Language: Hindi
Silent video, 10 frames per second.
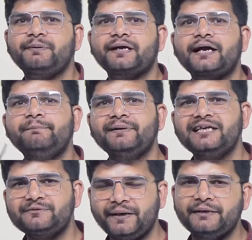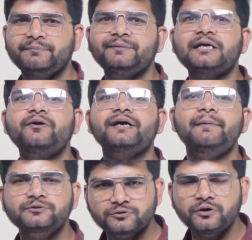बेस पर कम प्लस पेन भी बताओगे
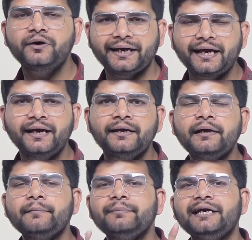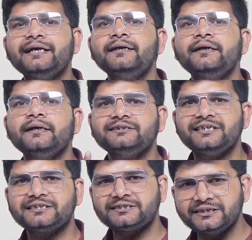आप उसको है ना फिर
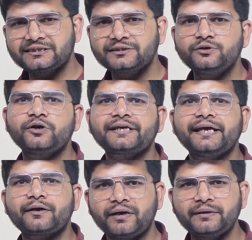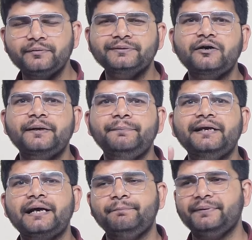जस्टिस लोग के अकॉर्डिंग भी बताओगे
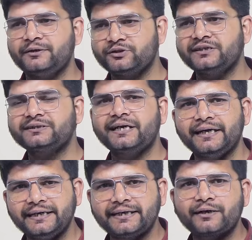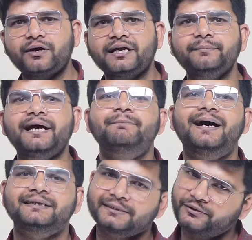फिर कंपनी टू थर्टीन के अकॉर्डिंग भी आप
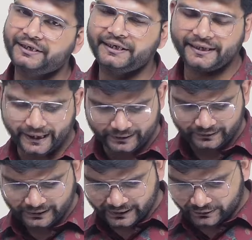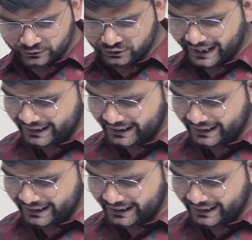बात करोगे ठीक है ना तो